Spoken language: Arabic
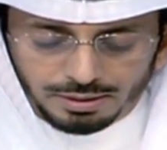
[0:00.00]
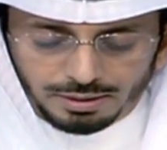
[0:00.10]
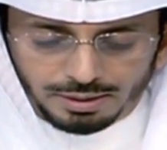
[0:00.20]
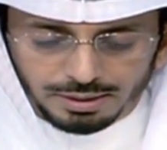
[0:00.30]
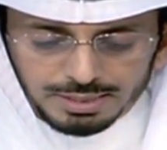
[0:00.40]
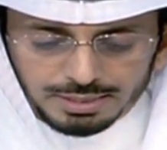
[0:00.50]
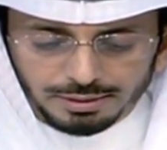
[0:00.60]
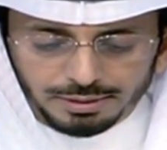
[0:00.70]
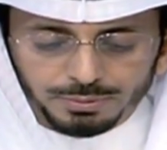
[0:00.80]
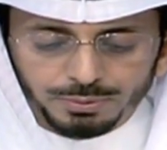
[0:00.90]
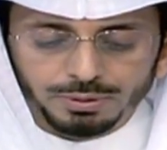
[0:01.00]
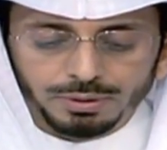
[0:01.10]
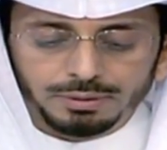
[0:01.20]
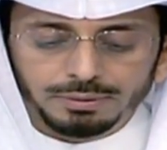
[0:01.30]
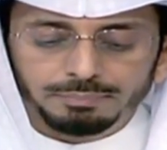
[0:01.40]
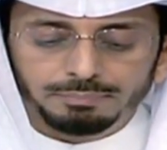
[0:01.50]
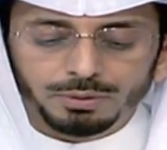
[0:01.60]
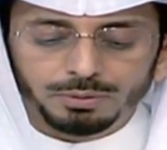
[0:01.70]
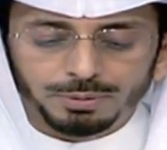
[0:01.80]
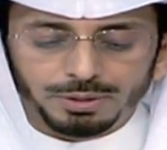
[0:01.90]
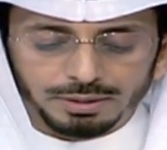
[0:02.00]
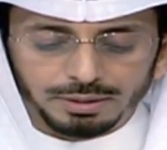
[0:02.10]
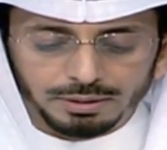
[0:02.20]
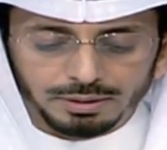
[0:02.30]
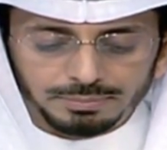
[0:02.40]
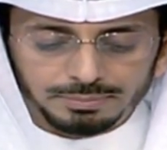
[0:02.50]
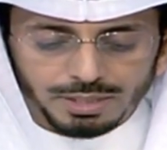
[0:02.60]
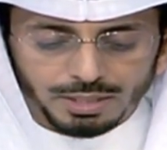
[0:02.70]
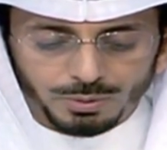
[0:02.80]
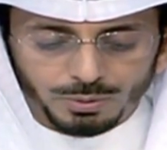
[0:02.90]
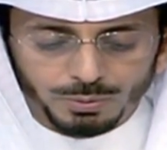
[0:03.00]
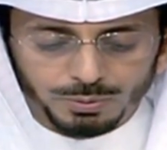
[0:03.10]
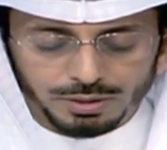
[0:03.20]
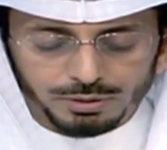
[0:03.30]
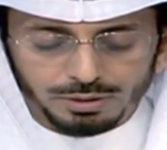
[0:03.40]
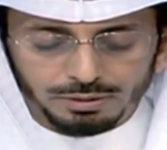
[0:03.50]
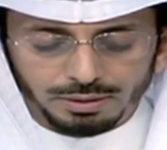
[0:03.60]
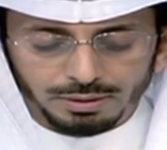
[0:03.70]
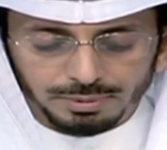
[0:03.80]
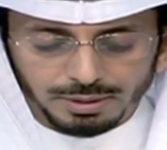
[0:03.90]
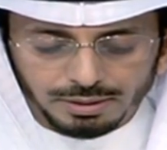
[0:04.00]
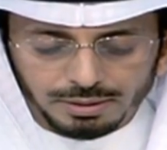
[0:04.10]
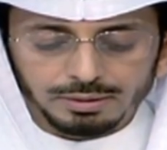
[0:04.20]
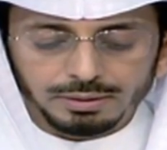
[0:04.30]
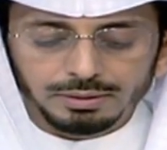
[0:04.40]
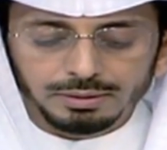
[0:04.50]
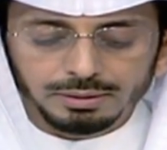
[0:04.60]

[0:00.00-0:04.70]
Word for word: هذا السائل يقول من هم الذين سيدخلون الجنة بغير